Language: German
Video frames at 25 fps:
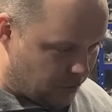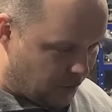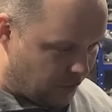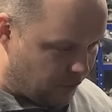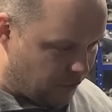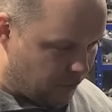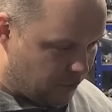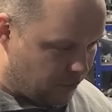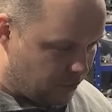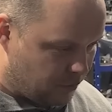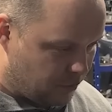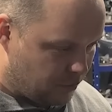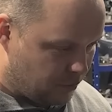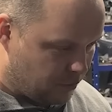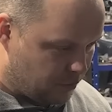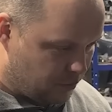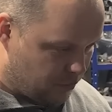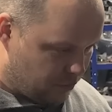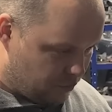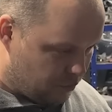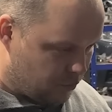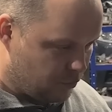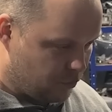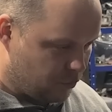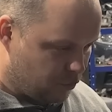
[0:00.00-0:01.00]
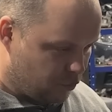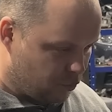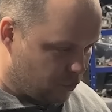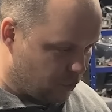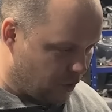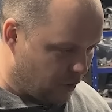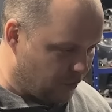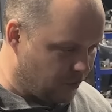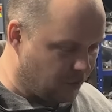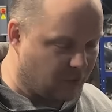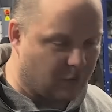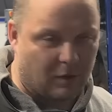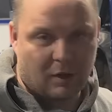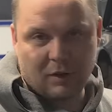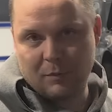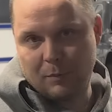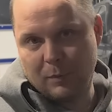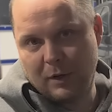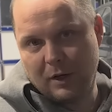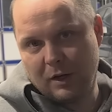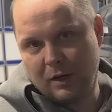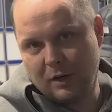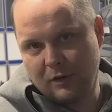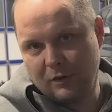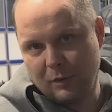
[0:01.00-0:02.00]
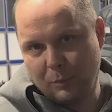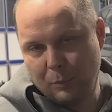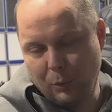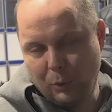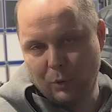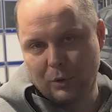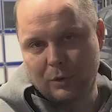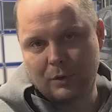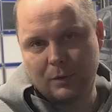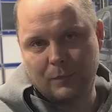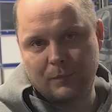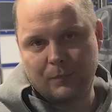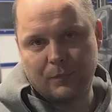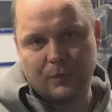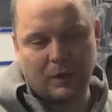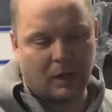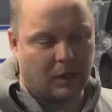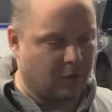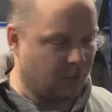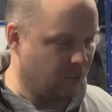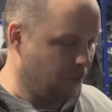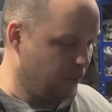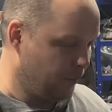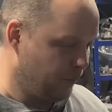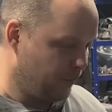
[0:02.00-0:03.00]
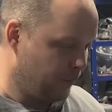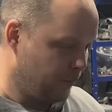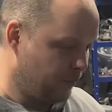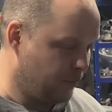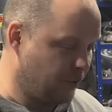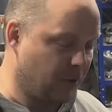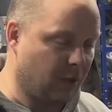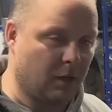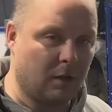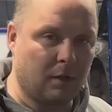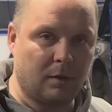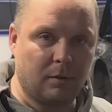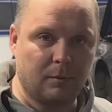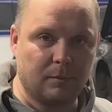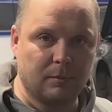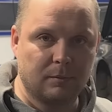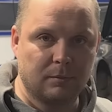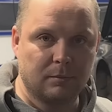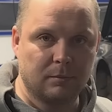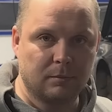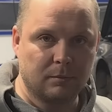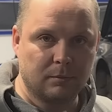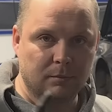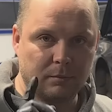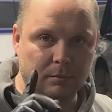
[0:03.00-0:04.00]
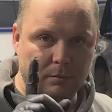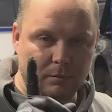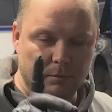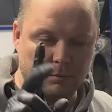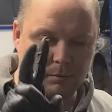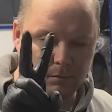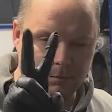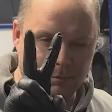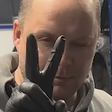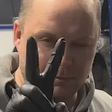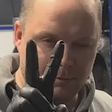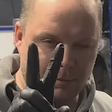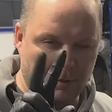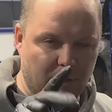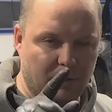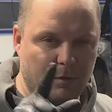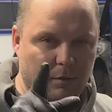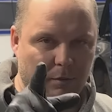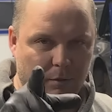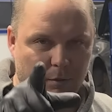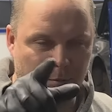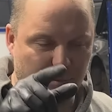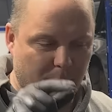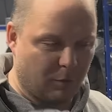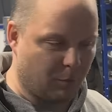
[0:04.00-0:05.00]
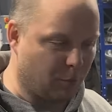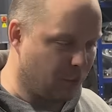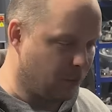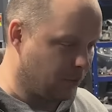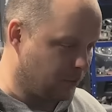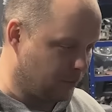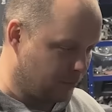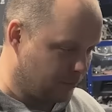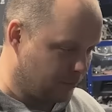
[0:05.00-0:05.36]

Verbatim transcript: Das ist jetzt erstmal der nächste Punkt. Also, von daher, peace, bis morgen.